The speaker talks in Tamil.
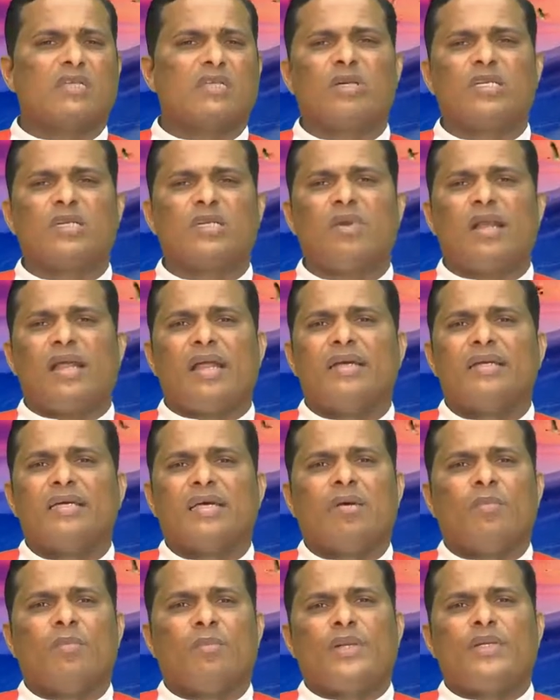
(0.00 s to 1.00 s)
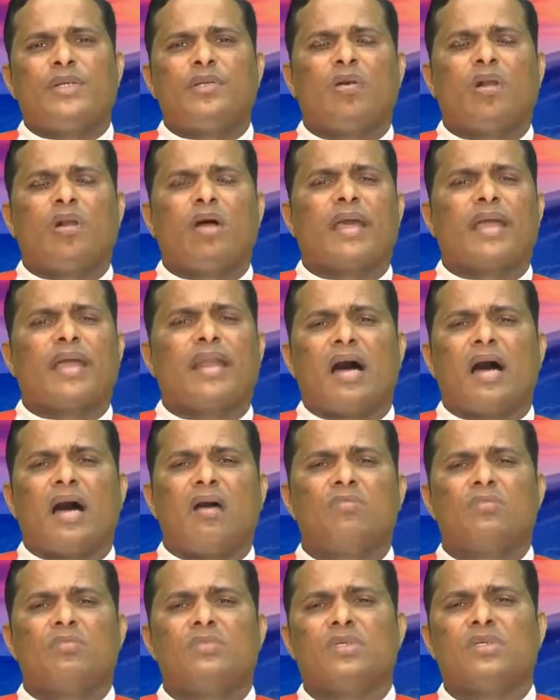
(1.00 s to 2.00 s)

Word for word: அது மட்டுமல்ல பெற்றோர்களாக நாம்